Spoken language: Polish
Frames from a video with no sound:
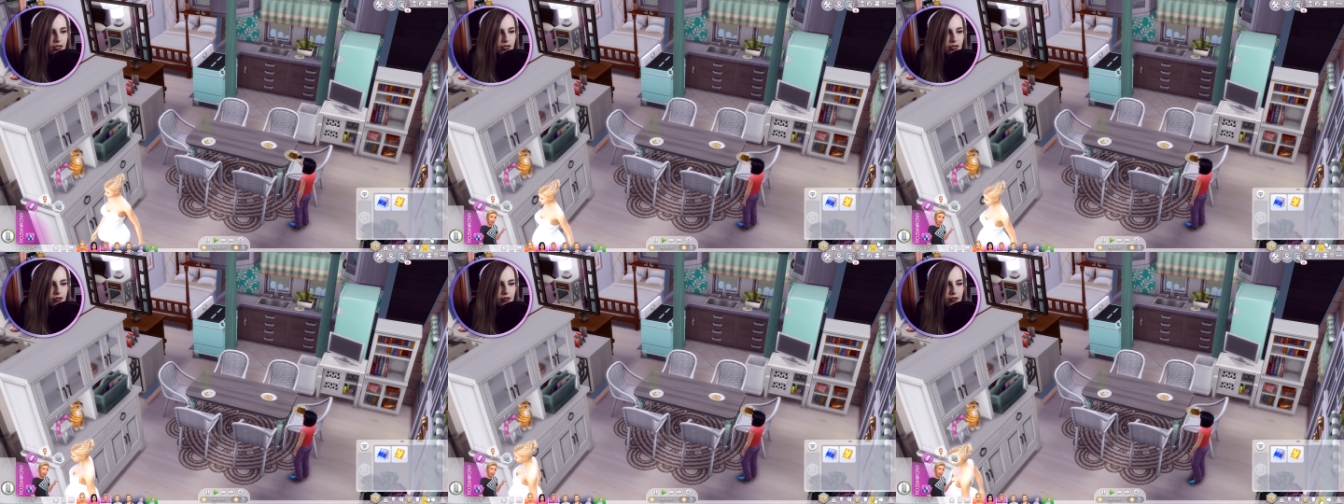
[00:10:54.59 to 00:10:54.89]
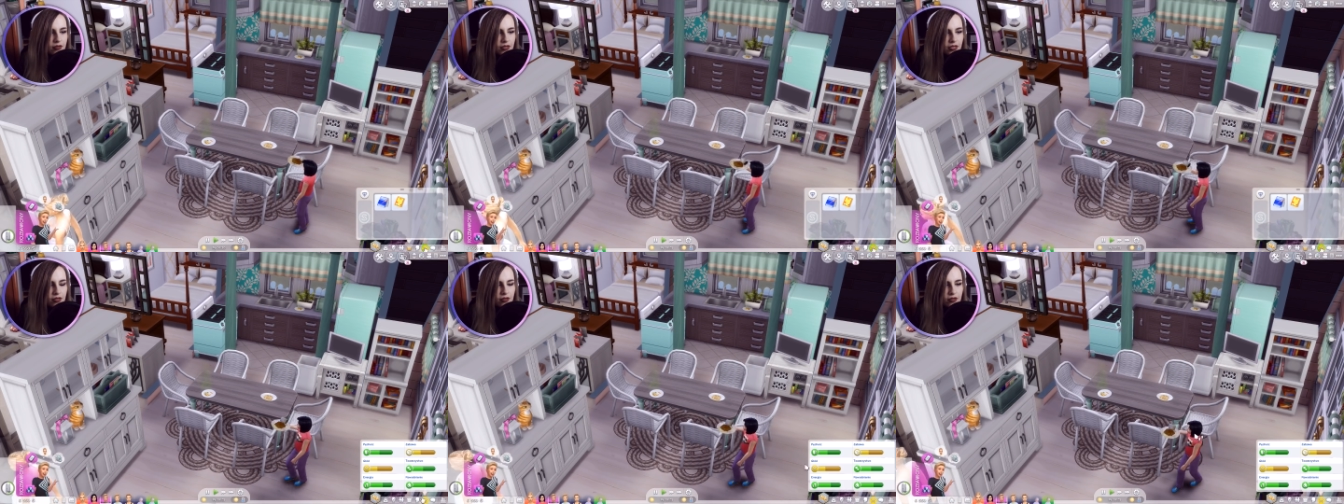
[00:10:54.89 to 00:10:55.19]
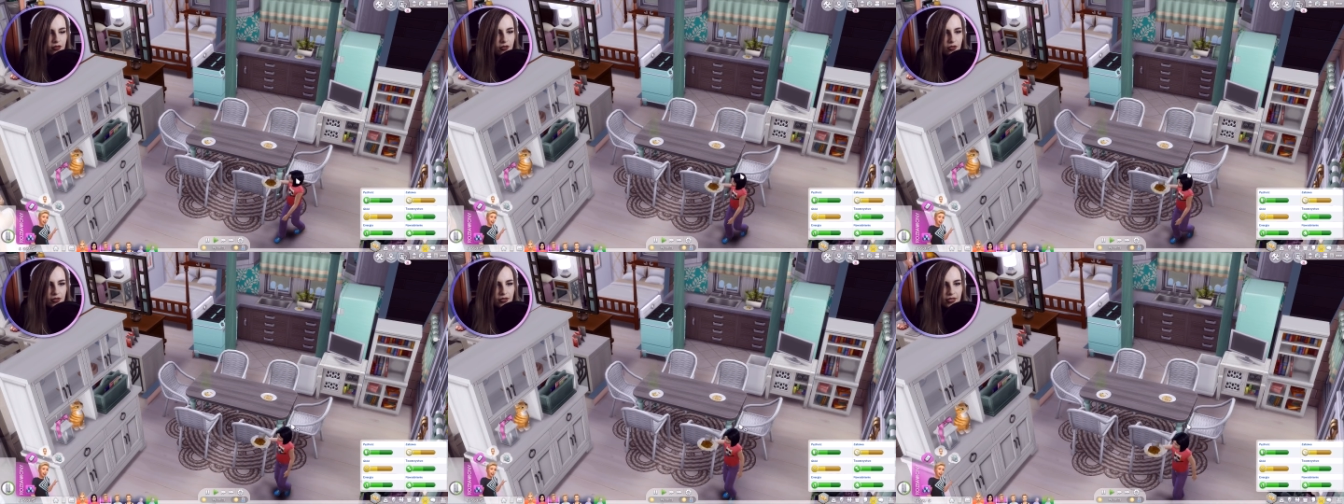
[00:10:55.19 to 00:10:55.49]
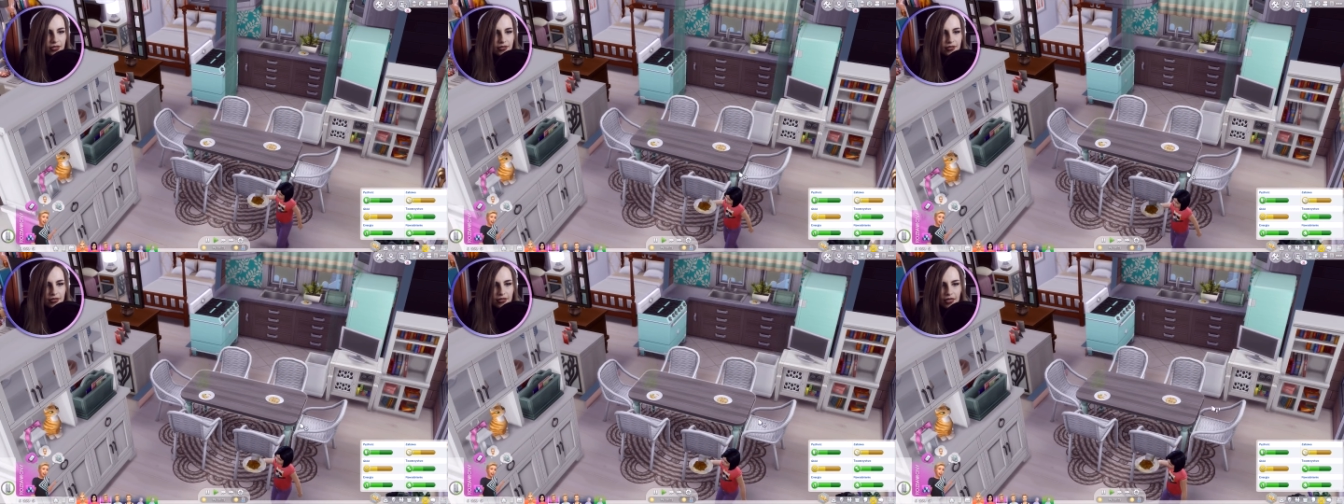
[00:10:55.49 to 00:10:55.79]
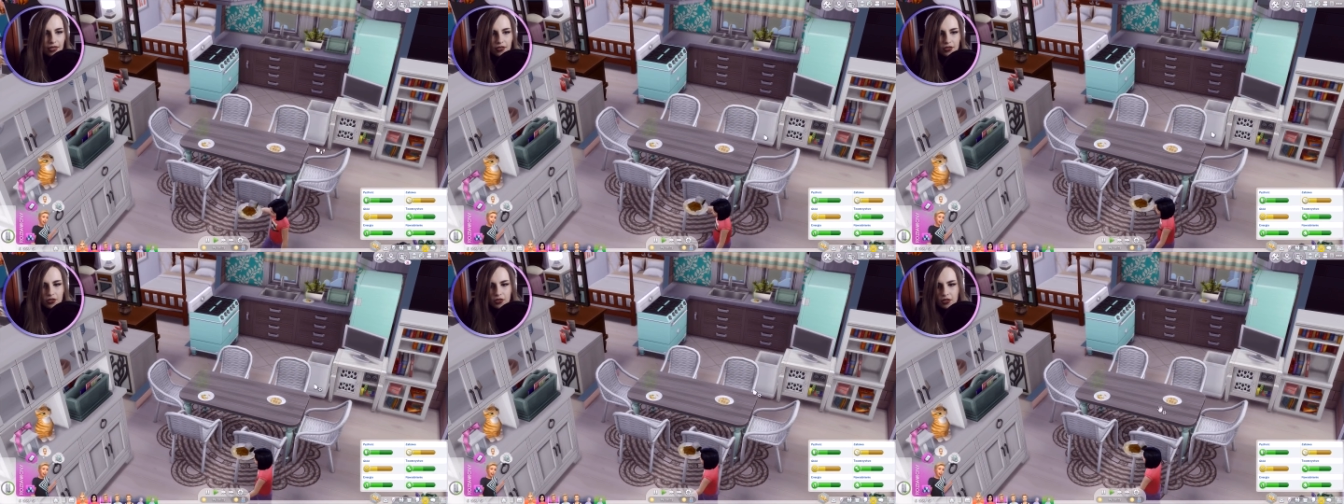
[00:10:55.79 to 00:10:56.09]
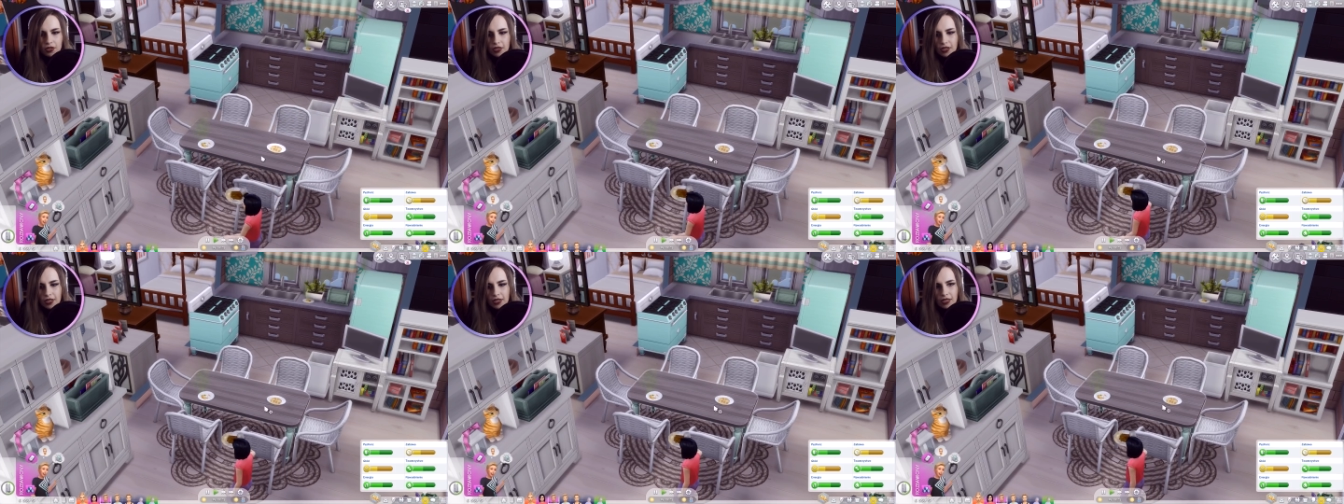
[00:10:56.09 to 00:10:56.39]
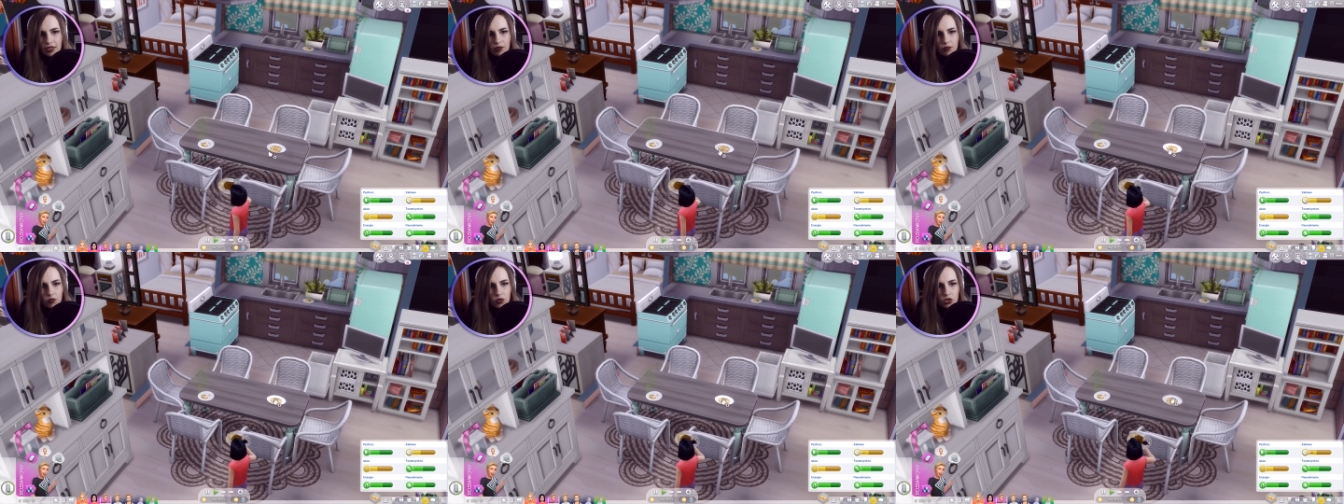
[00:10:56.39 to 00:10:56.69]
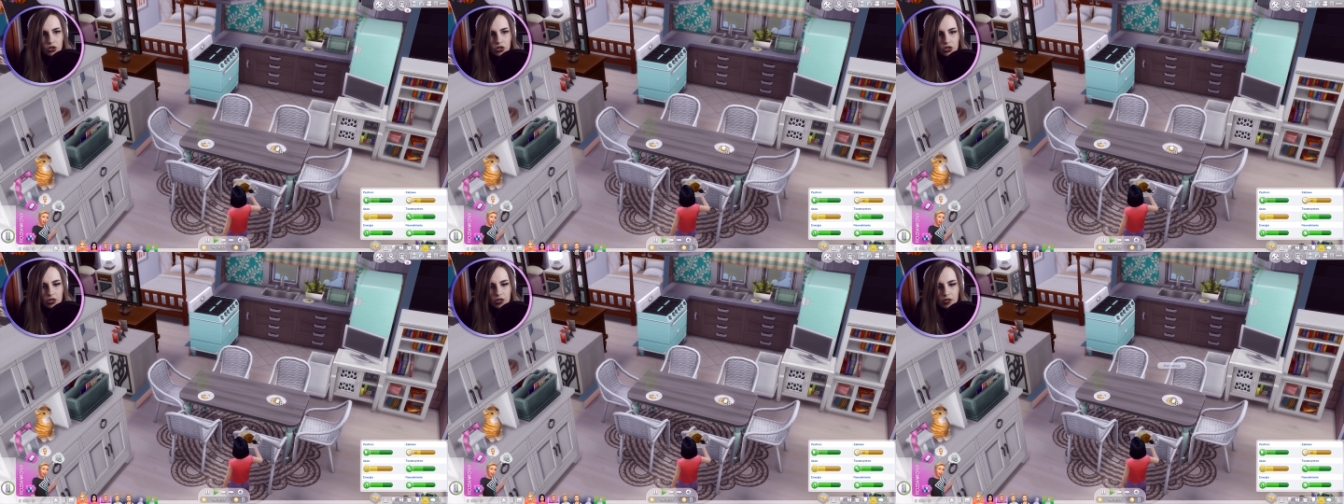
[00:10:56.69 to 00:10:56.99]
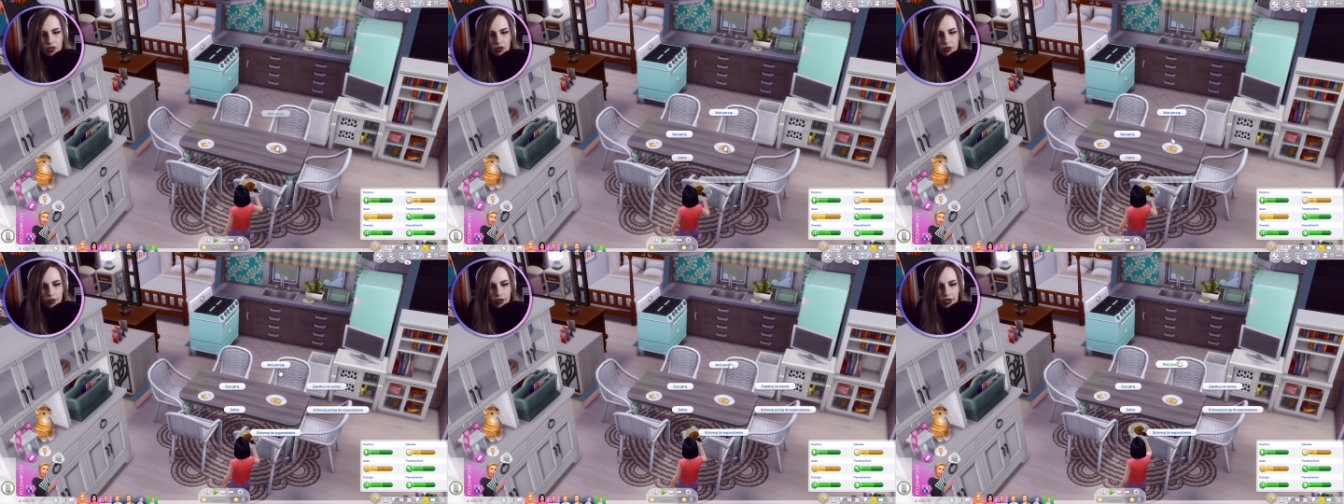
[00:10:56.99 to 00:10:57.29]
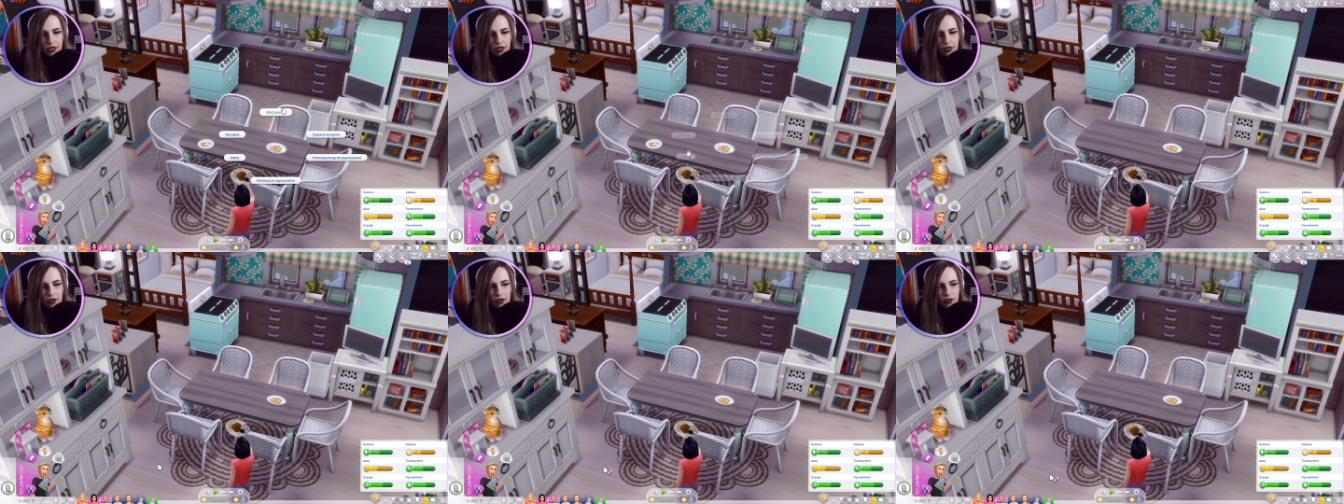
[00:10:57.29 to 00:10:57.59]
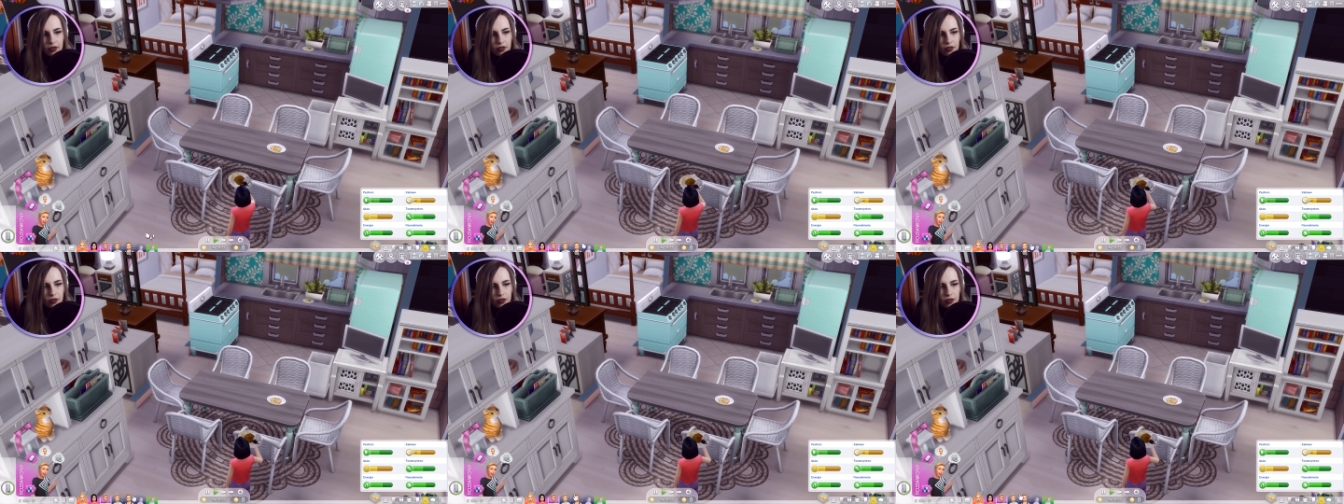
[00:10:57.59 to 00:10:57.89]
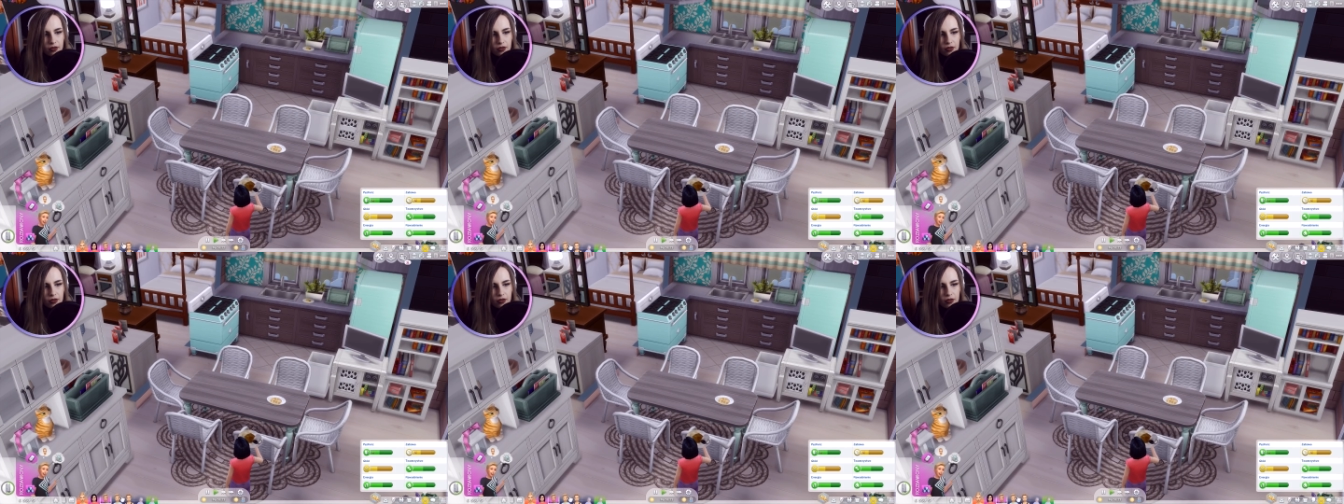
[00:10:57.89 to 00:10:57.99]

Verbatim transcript: ono nie do końca starczy, ale możecie sobie